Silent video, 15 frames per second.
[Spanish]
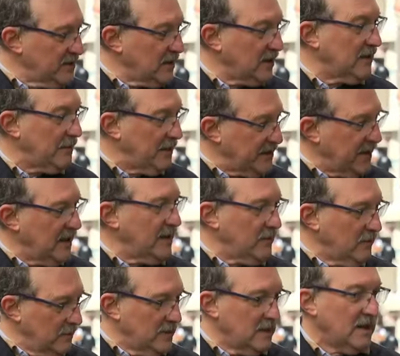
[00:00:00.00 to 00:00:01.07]
que vamos a tener
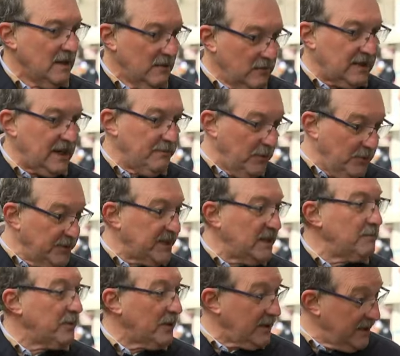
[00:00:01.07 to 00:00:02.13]
un, repunte
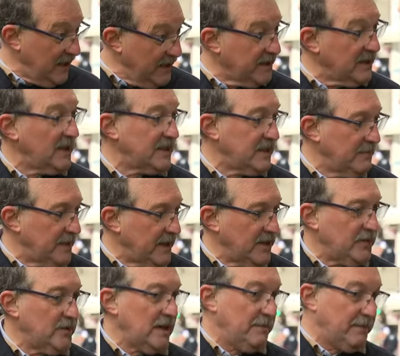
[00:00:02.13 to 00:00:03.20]
importante de las
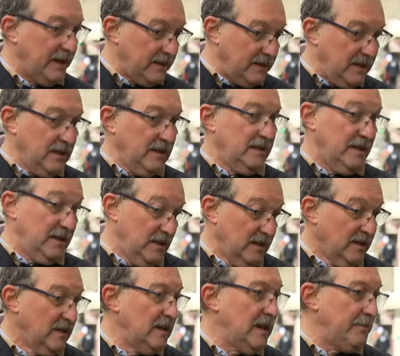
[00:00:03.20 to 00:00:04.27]
temperaturas a partir de
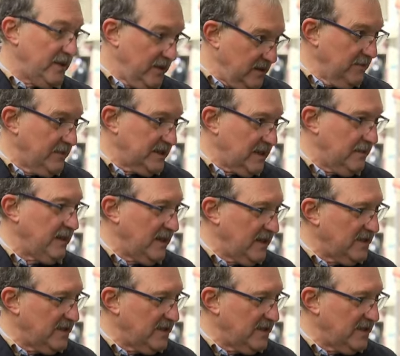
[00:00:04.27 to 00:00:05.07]
la próxima semana.